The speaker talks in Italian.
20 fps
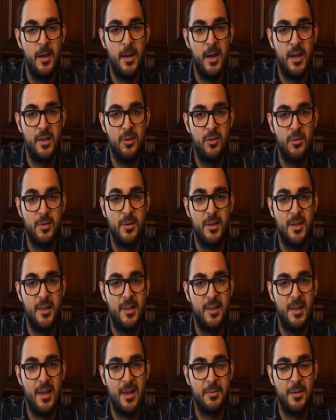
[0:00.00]
Andiamo ad
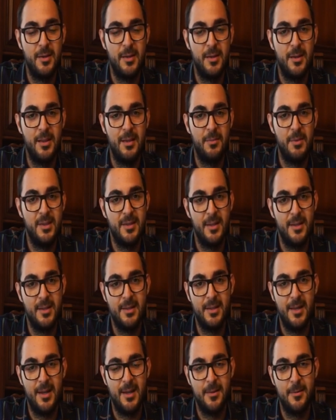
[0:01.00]
analizzare la
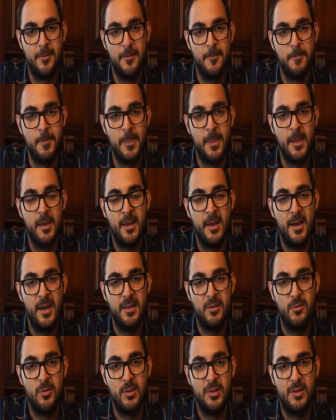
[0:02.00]
mentalità,
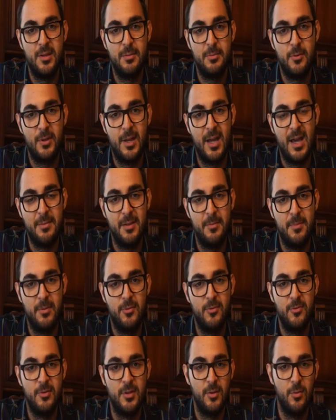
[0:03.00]
andiamo ad interrogare le
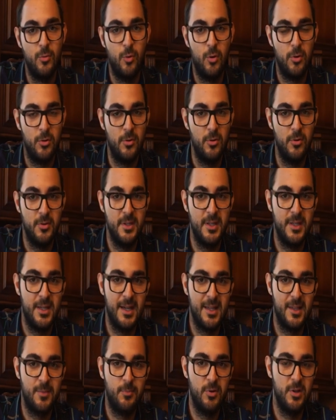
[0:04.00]
persone del luogo, di
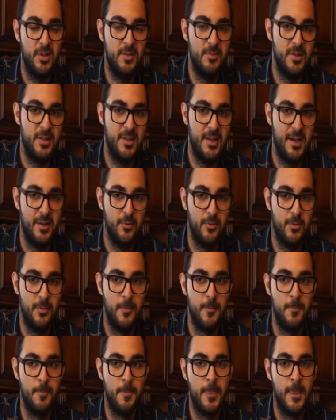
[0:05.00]
Caspo e di Vignano,
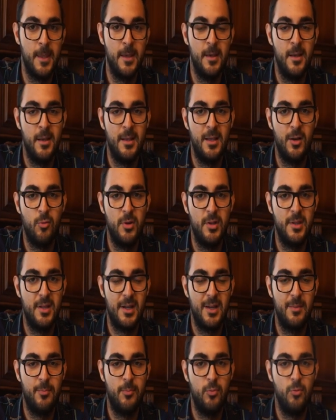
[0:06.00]
la comunità
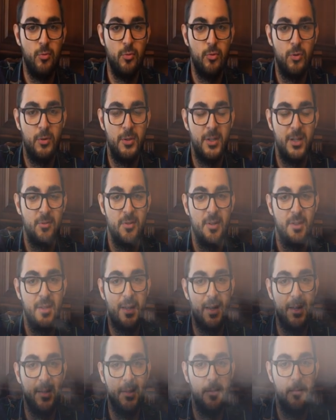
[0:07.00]
che appunto gli altri
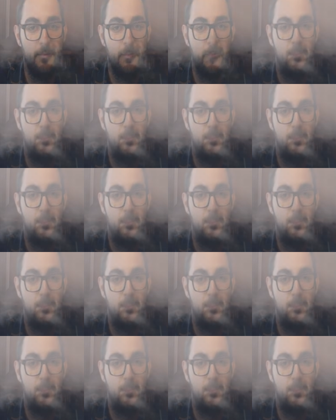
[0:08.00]
natali.